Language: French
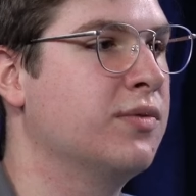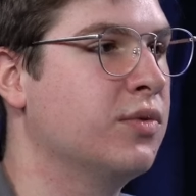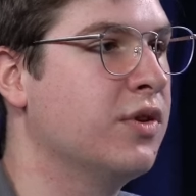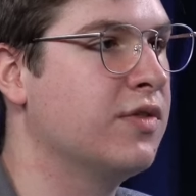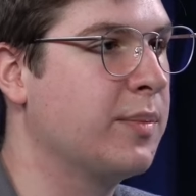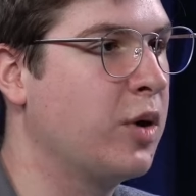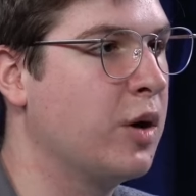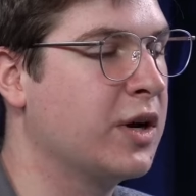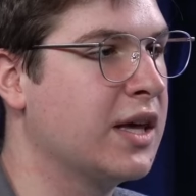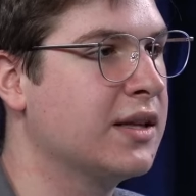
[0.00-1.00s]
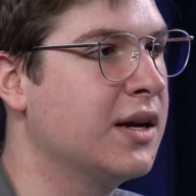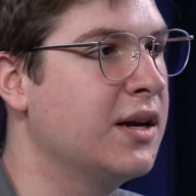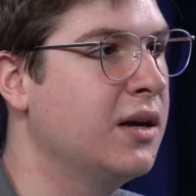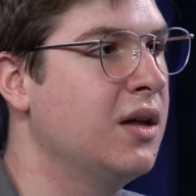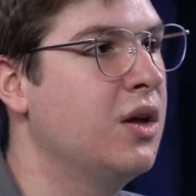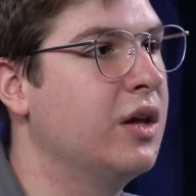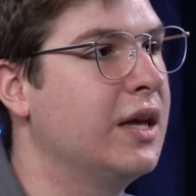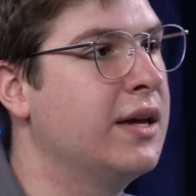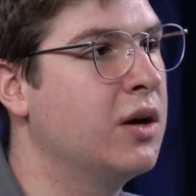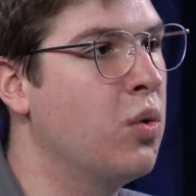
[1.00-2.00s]
veut devenir propriétaire,
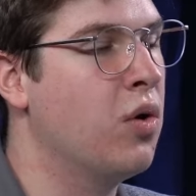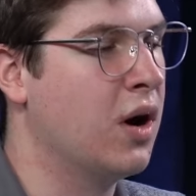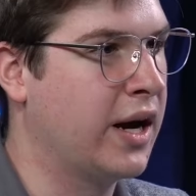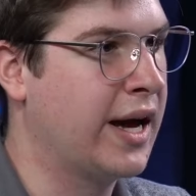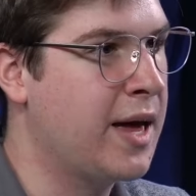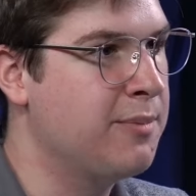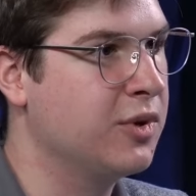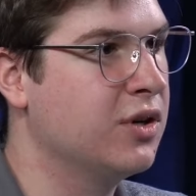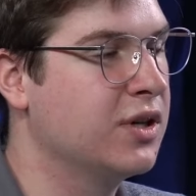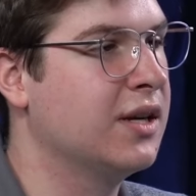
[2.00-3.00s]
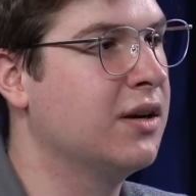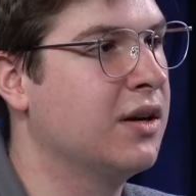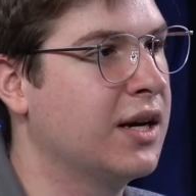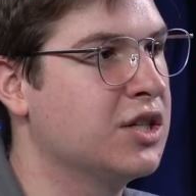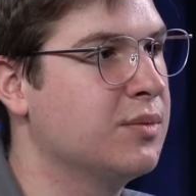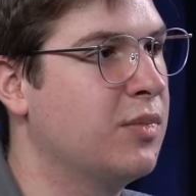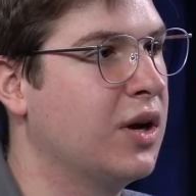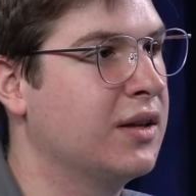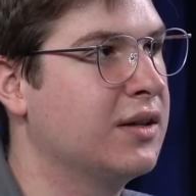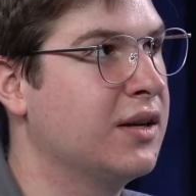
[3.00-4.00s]
et au REP, qui est le régime
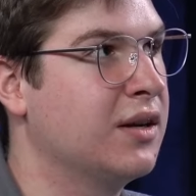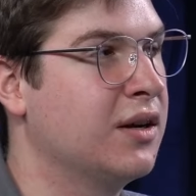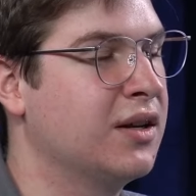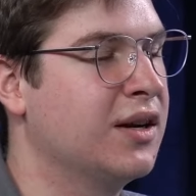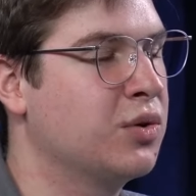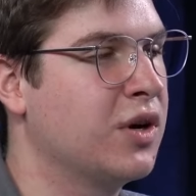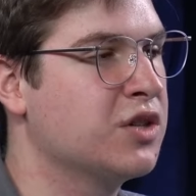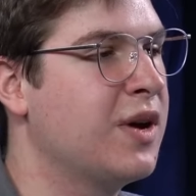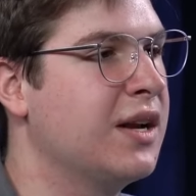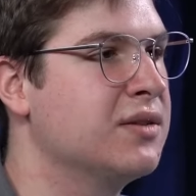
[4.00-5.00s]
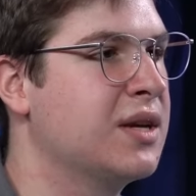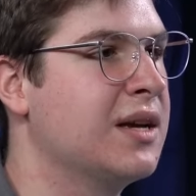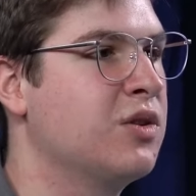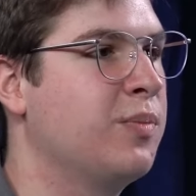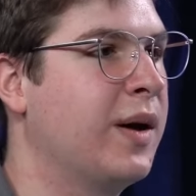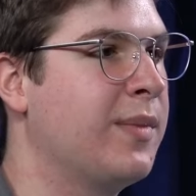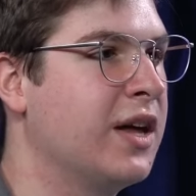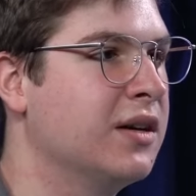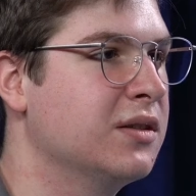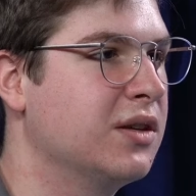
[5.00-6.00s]
d'encouragement à l'éducation
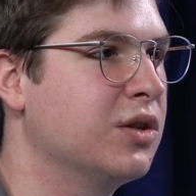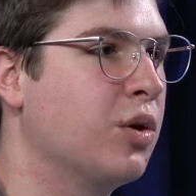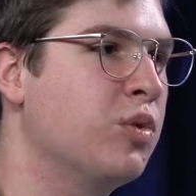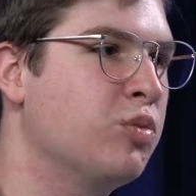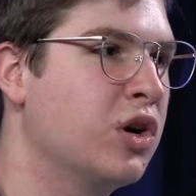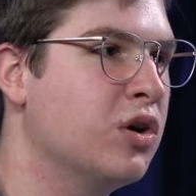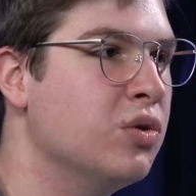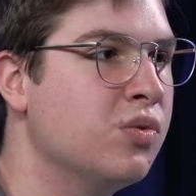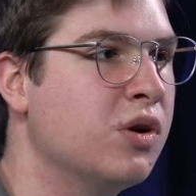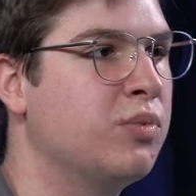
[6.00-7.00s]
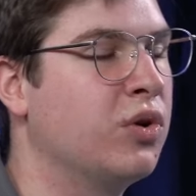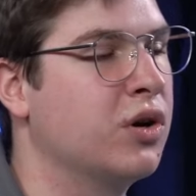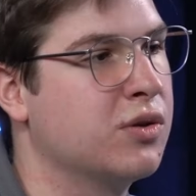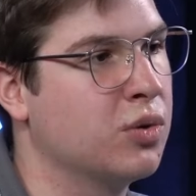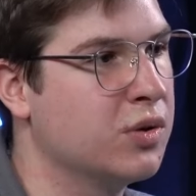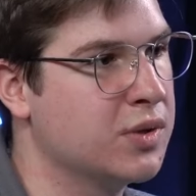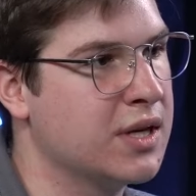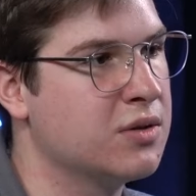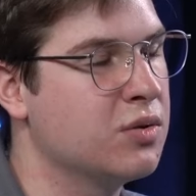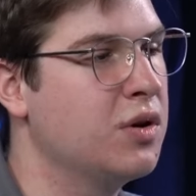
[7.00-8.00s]
permanente, qui est un peu moins connu pour retourner aux
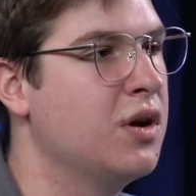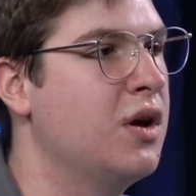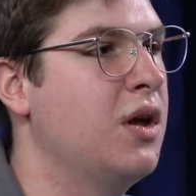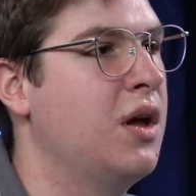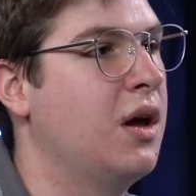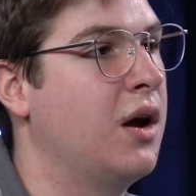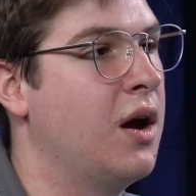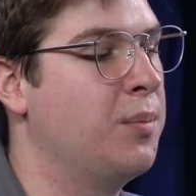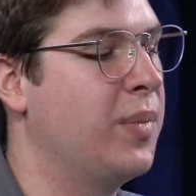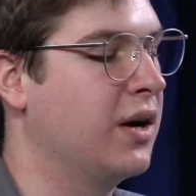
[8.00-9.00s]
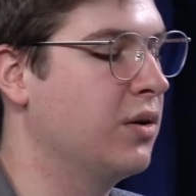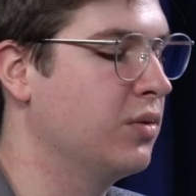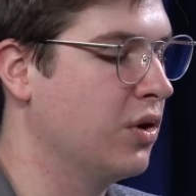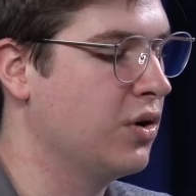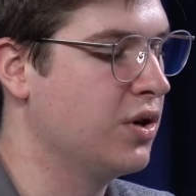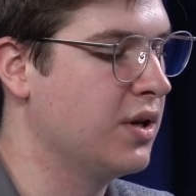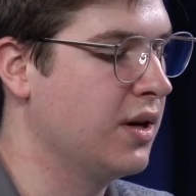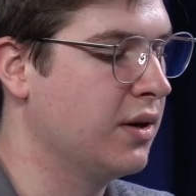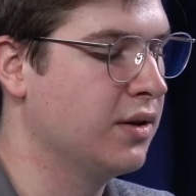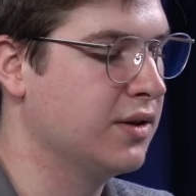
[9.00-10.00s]
études. par contre, là, il y a
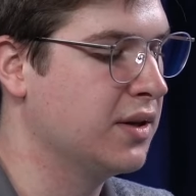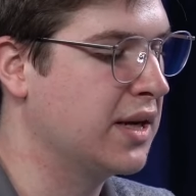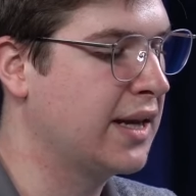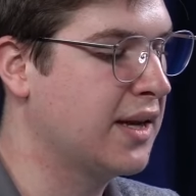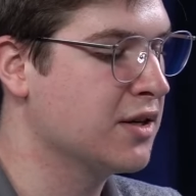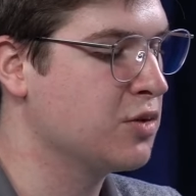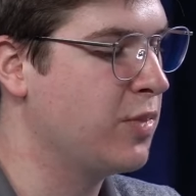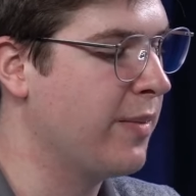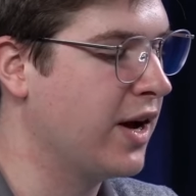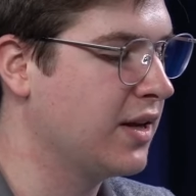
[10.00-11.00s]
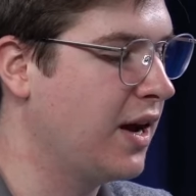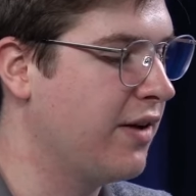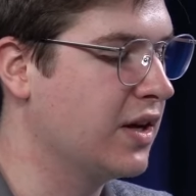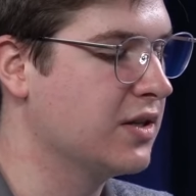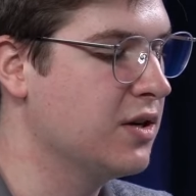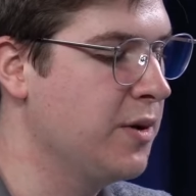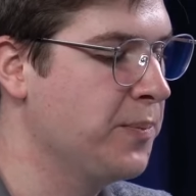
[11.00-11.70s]
des critères supplémentaires avec ça.